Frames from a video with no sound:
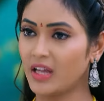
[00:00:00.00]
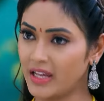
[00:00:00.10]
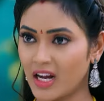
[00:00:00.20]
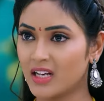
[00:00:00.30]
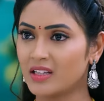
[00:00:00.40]

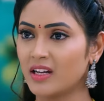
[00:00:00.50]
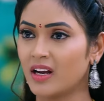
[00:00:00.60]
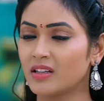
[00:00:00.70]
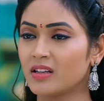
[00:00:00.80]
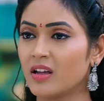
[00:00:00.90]
ఏం కాలేదు
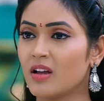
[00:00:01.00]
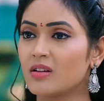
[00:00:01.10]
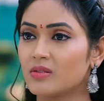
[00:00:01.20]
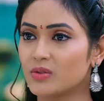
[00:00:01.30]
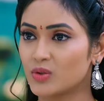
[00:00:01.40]
కానీ
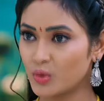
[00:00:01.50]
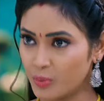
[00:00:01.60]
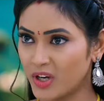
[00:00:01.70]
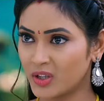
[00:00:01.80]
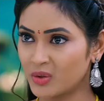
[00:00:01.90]

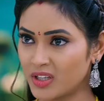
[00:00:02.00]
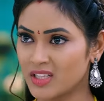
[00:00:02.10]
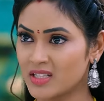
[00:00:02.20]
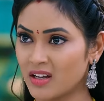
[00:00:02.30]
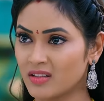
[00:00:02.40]
సుబ్బు ఎక్కడున్నాడో నీకు